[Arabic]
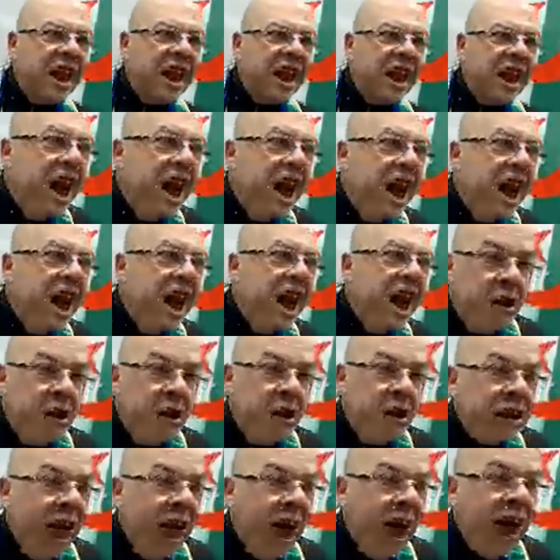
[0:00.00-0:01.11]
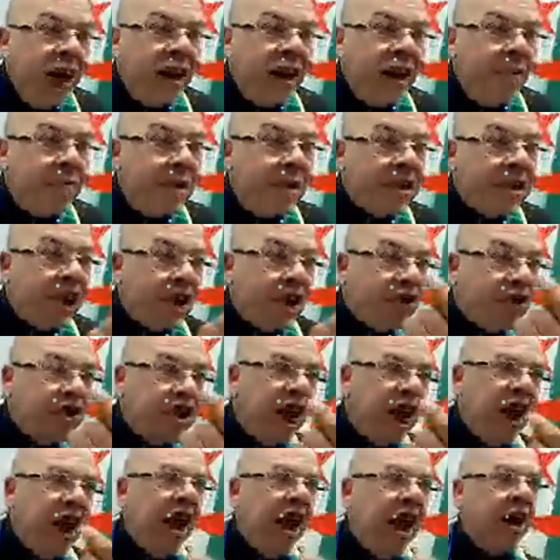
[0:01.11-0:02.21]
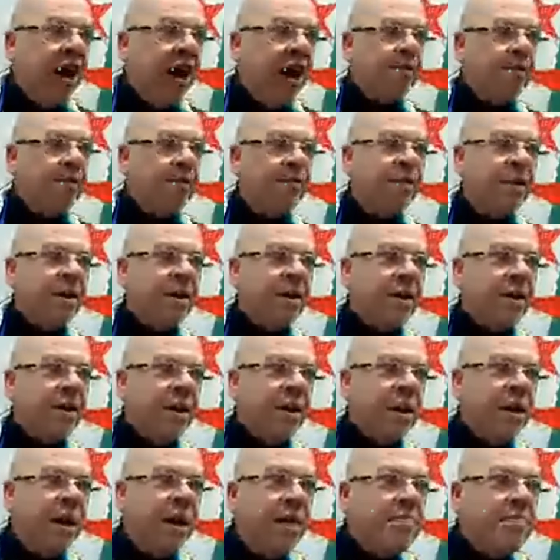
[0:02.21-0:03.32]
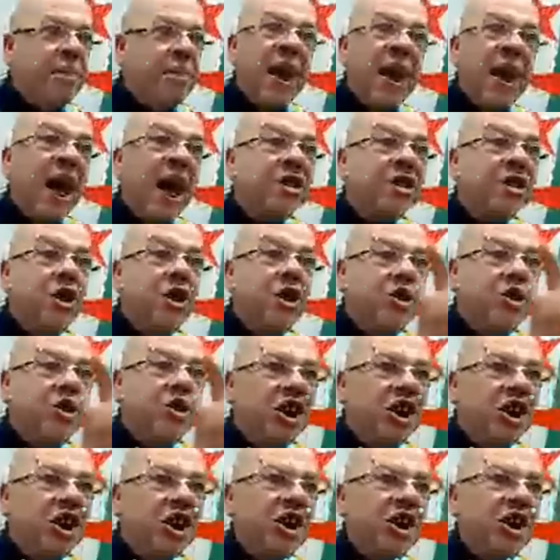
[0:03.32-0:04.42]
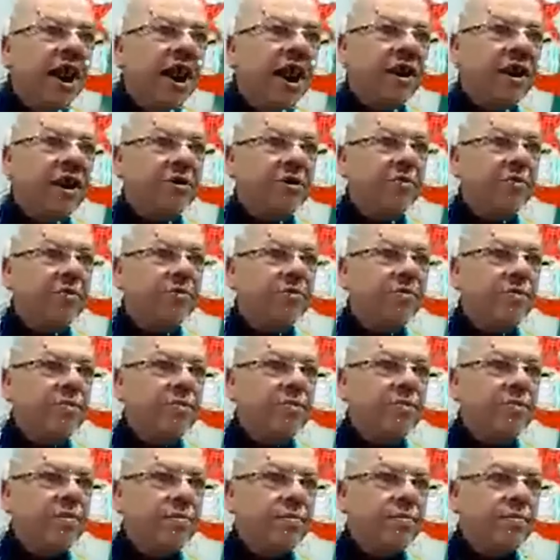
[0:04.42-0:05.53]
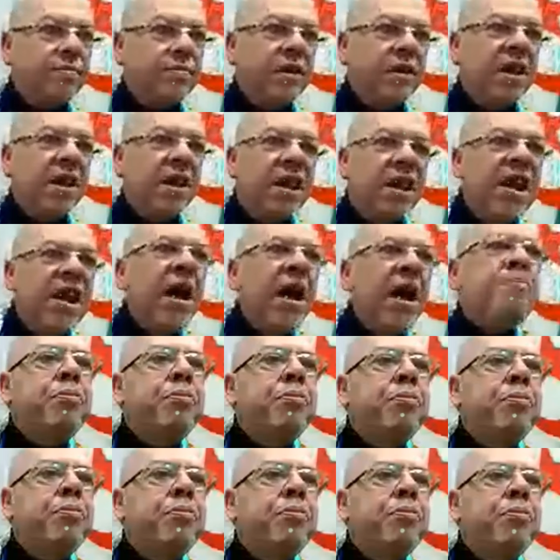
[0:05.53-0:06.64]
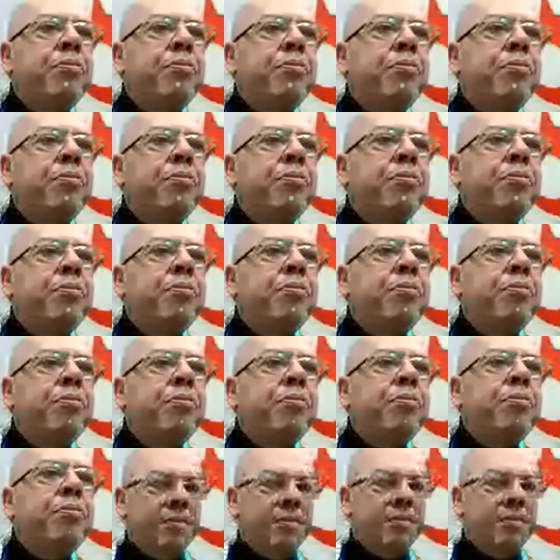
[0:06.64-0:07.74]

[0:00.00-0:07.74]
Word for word: لانه اللي حاكمينكم طحانين ماشي رجاله ما يقادروش الرجال يحبوا يرخصوا الرجال